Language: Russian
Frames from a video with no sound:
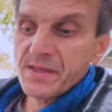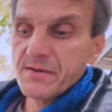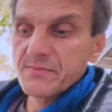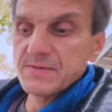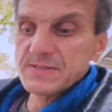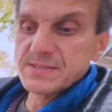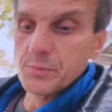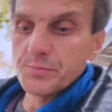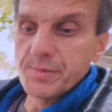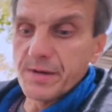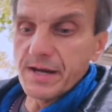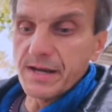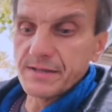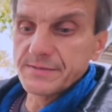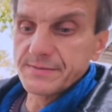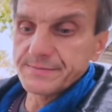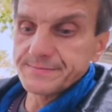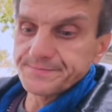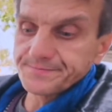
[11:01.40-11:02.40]

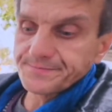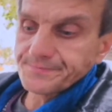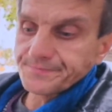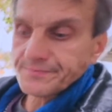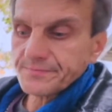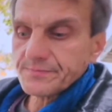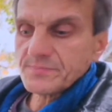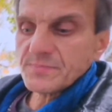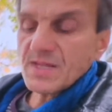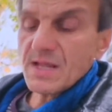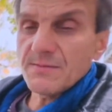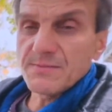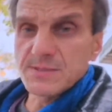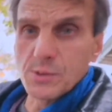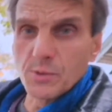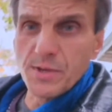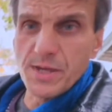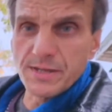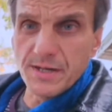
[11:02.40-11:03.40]
выступает в
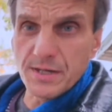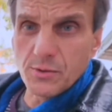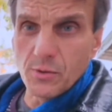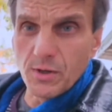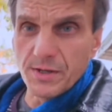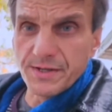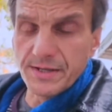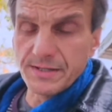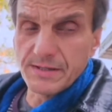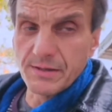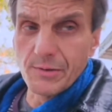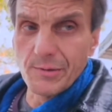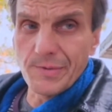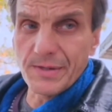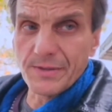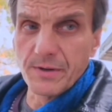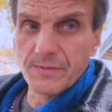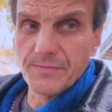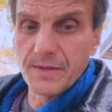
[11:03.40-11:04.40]
«Слуге народа» и тому
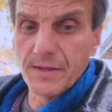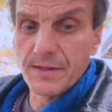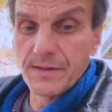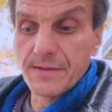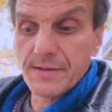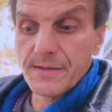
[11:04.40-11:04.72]
подобное,